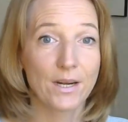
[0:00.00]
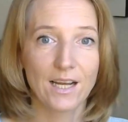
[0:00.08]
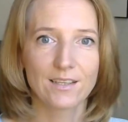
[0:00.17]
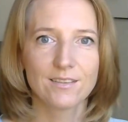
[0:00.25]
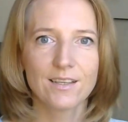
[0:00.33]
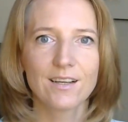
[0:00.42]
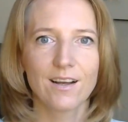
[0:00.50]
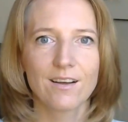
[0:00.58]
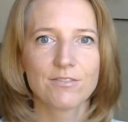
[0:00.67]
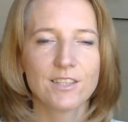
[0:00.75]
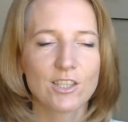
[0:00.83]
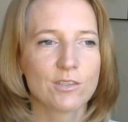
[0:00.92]

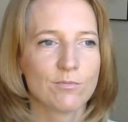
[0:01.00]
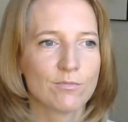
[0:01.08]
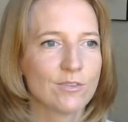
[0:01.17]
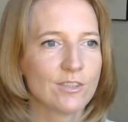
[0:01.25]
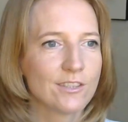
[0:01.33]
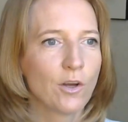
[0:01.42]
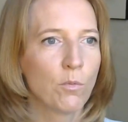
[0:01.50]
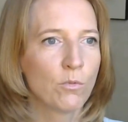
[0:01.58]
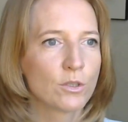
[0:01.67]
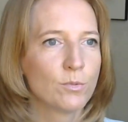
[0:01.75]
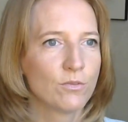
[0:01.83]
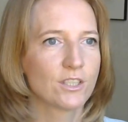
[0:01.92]
praktyka w naszym
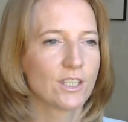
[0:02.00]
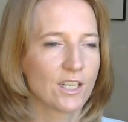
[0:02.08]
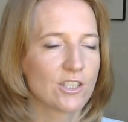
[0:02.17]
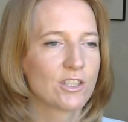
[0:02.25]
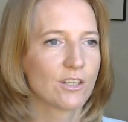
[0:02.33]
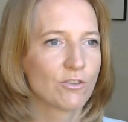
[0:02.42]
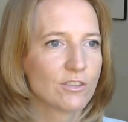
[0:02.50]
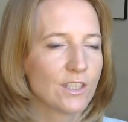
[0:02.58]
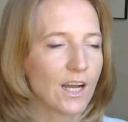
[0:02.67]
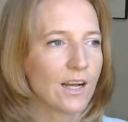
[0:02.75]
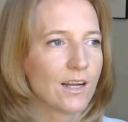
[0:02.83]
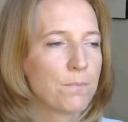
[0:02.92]
domu odbywa się każdego
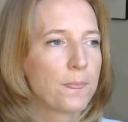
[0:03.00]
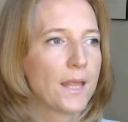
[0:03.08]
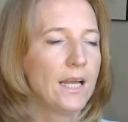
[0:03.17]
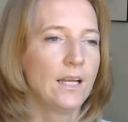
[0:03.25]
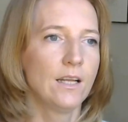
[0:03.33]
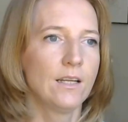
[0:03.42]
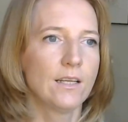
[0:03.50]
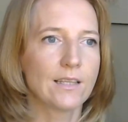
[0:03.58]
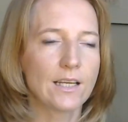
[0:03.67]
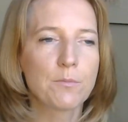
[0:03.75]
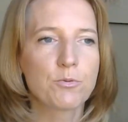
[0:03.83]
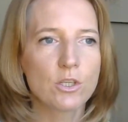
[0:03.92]
dnia. I
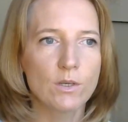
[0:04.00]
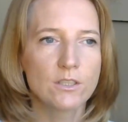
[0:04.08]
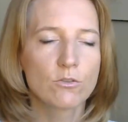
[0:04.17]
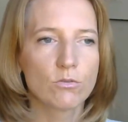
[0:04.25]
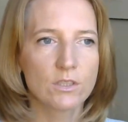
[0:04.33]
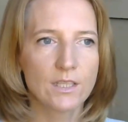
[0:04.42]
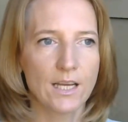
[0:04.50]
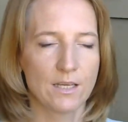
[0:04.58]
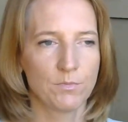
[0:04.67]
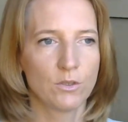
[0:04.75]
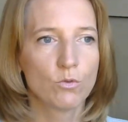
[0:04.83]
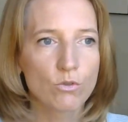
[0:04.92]
taki przykład, który daje
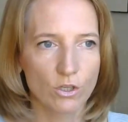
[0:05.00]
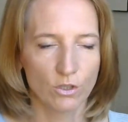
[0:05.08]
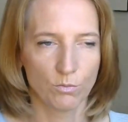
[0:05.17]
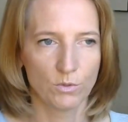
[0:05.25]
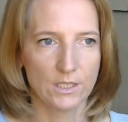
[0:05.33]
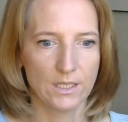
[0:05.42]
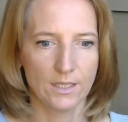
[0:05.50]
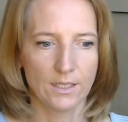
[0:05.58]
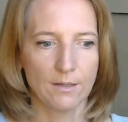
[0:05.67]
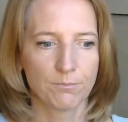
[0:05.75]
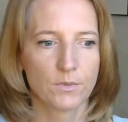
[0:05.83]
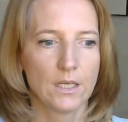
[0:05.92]
mi dużo do
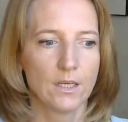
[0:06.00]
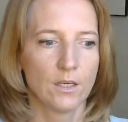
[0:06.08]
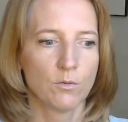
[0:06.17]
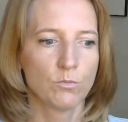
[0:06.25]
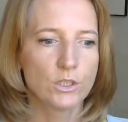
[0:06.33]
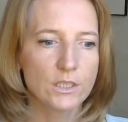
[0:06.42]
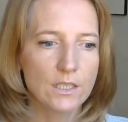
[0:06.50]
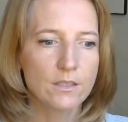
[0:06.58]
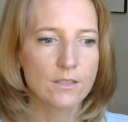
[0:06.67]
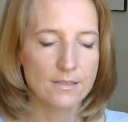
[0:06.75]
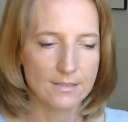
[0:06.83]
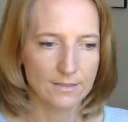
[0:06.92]
myślenia. Mój
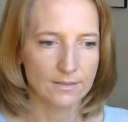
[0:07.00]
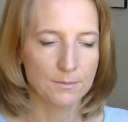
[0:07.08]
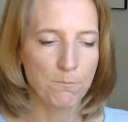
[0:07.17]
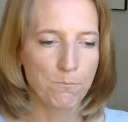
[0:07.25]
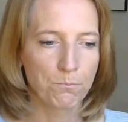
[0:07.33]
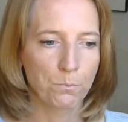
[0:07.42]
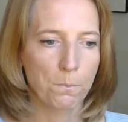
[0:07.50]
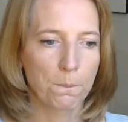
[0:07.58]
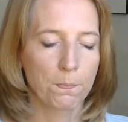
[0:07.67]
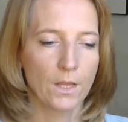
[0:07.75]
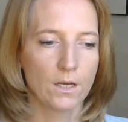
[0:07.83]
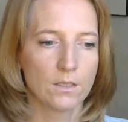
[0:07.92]
średni syn
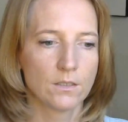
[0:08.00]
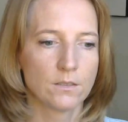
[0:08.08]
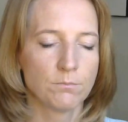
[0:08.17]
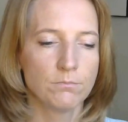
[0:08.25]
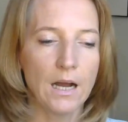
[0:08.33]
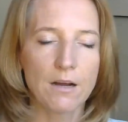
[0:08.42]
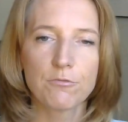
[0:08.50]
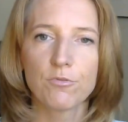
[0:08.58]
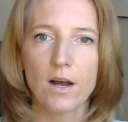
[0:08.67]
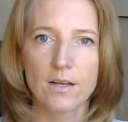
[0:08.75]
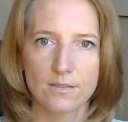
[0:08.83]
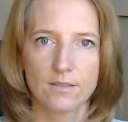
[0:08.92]
e, ma
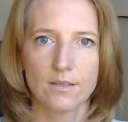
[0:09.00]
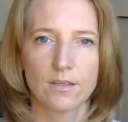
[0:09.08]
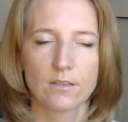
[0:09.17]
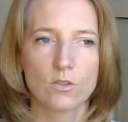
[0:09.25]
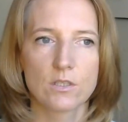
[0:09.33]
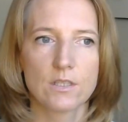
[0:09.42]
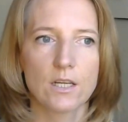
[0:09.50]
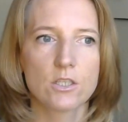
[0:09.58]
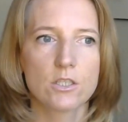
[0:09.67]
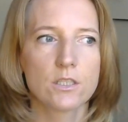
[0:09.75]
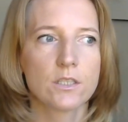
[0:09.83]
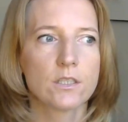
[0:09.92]
afazję, to
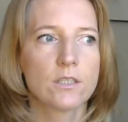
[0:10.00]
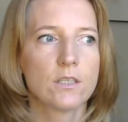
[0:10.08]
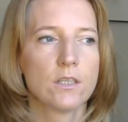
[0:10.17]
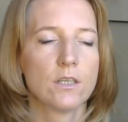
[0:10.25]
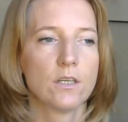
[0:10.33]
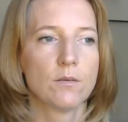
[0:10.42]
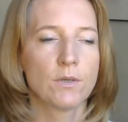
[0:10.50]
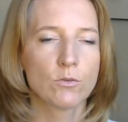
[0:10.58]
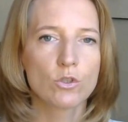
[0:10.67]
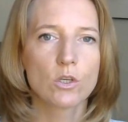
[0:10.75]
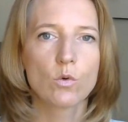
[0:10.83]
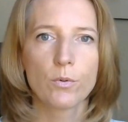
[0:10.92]
znaczy ma
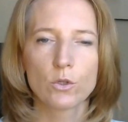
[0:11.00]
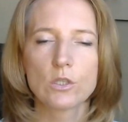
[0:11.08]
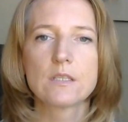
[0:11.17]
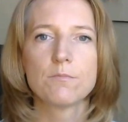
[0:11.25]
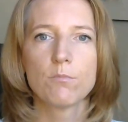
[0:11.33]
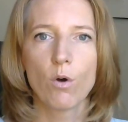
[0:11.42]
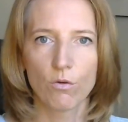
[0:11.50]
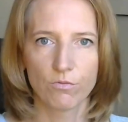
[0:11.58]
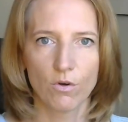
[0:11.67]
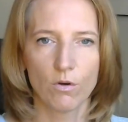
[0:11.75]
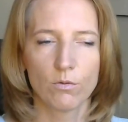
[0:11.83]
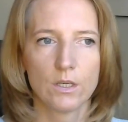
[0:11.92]
duże kłopoty z
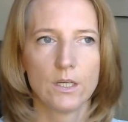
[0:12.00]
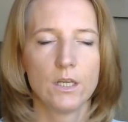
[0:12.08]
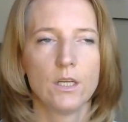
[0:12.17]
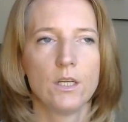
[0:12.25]
mową.